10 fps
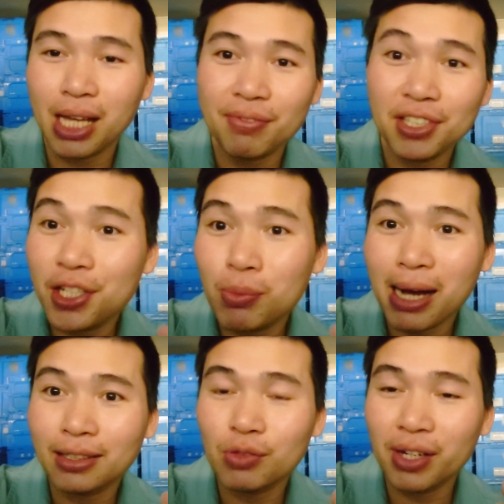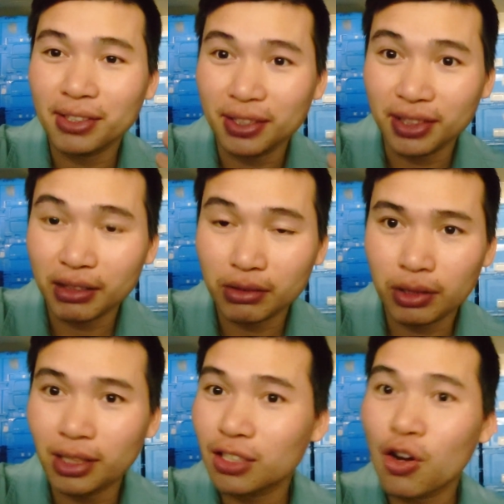Tại vì nhiều bạn đâu phải tiếng Nhật,
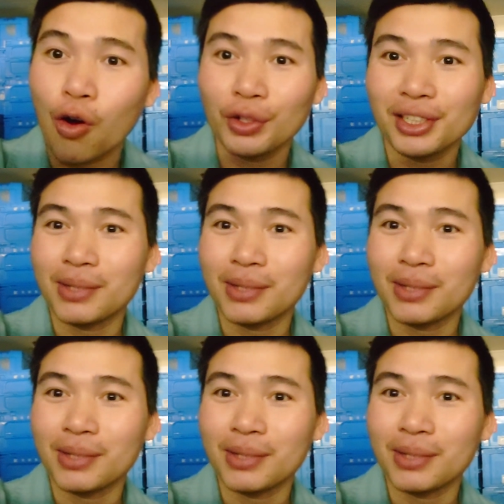tiếng Nhật khó